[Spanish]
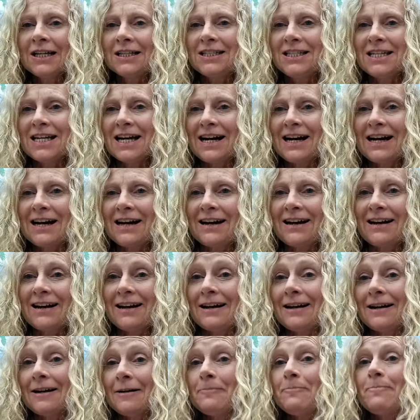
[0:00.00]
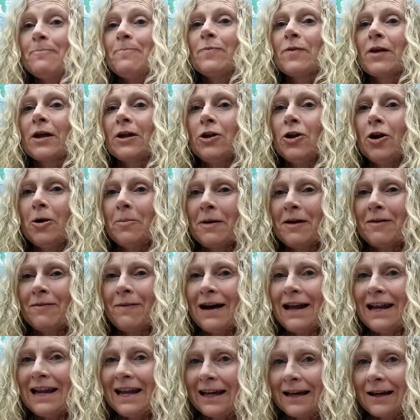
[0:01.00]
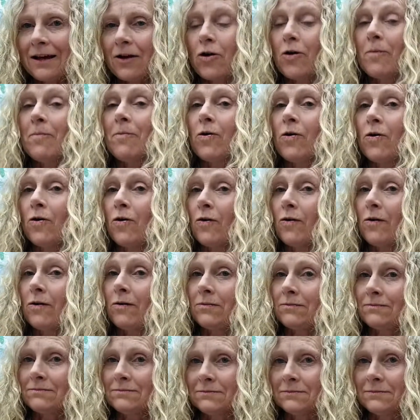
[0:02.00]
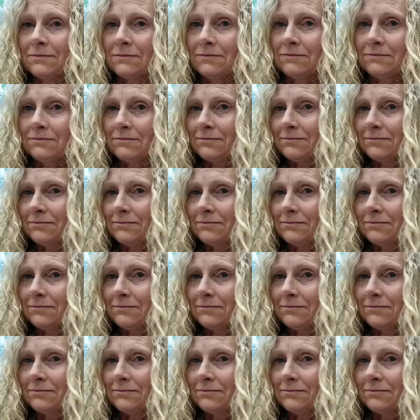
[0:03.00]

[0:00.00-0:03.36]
ya mm, no me vale como mm,